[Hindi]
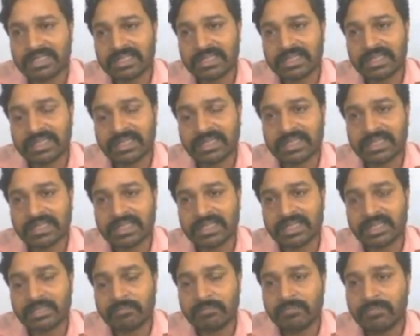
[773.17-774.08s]
ये दे रखी
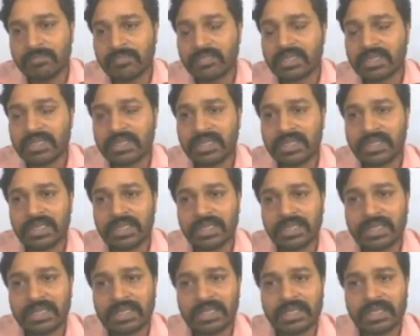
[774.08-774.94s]
हैं कि